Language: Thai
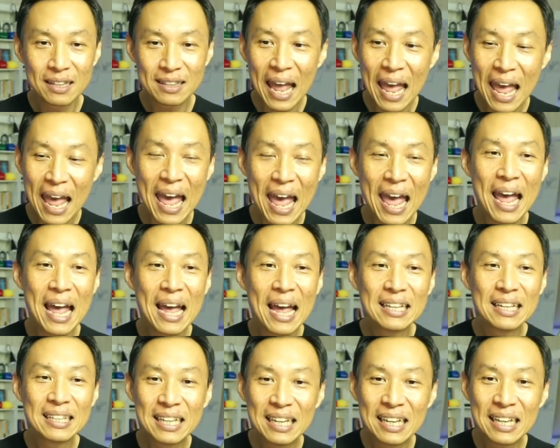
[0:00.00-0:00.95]
แต่
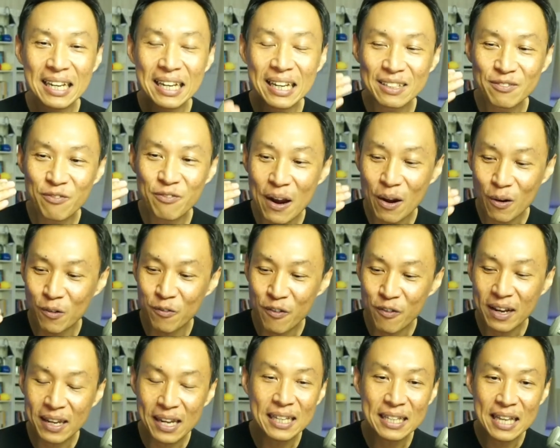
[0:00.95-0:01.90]
ที่คุณ
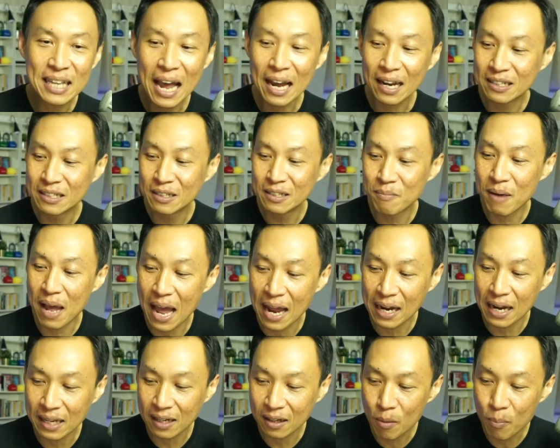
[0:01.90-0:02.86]
แฟรงกี้ทักขึ้นมา
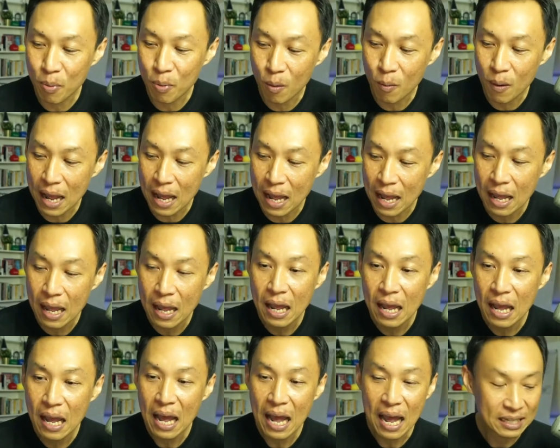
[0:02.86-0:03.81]
เนี่ยก็เพราะว่า
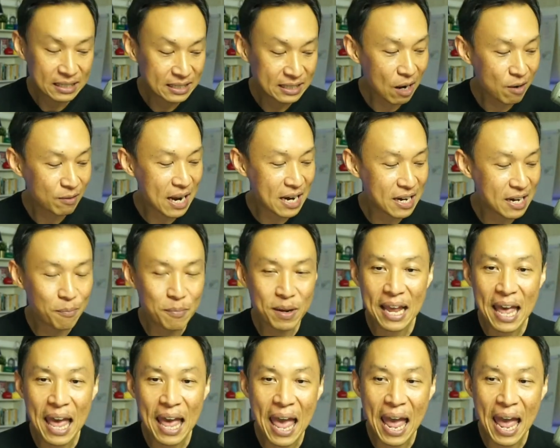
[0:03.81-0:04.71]
เจ้า Dynamic